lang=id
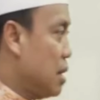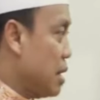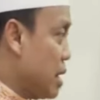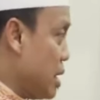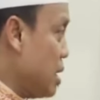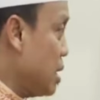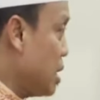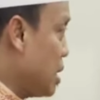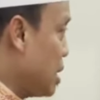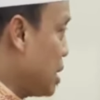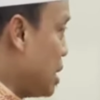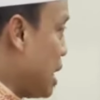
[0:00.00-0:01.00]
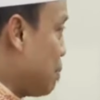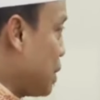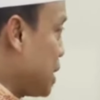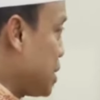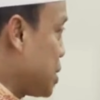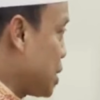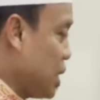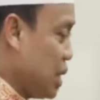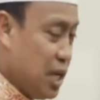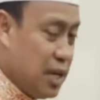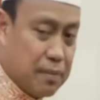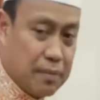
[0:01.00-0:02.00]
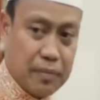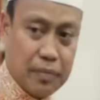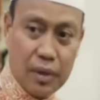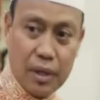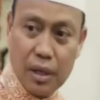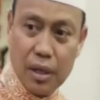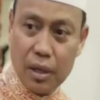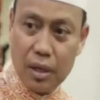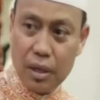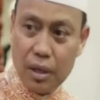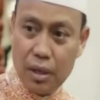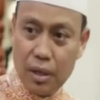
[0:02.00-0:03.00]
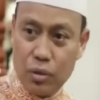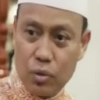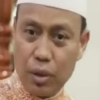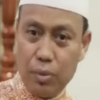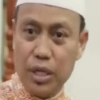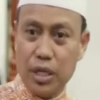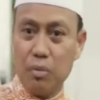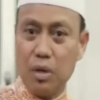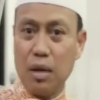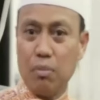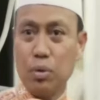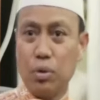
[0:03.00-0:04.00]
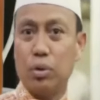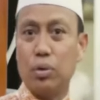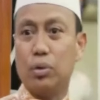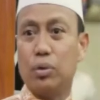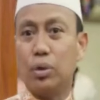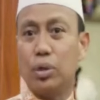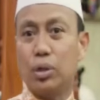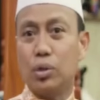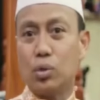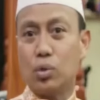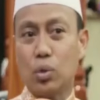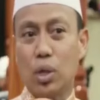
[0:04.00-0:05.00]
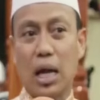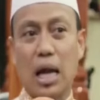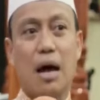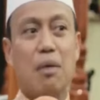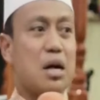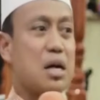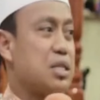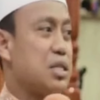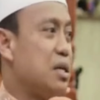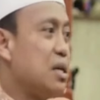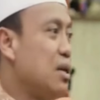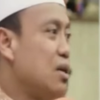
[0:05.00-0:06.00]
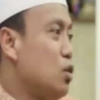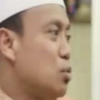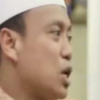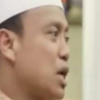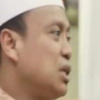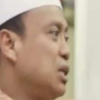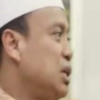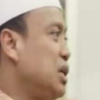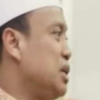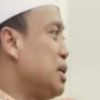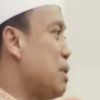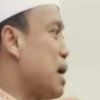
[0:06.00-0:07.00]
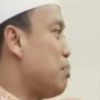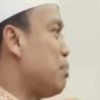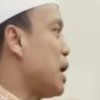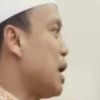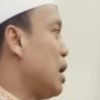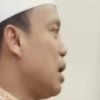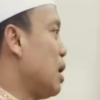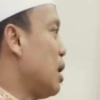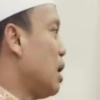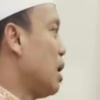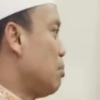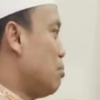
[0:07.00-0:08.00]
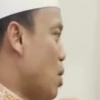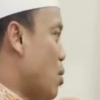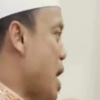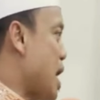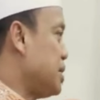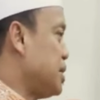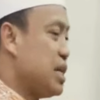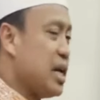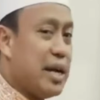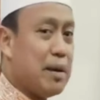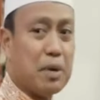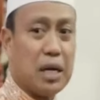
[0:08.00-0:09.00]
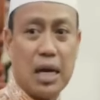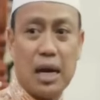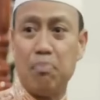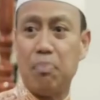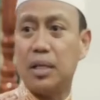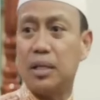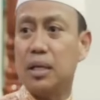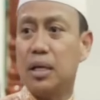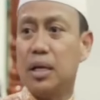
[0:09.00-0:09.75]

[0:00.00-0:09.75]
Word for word: Ya, dapat rezeki. Suaminya bilang, Bu, sudah lama kasihan ini nomor antrinya Bapak. Mau haji tidak dapat-dapat.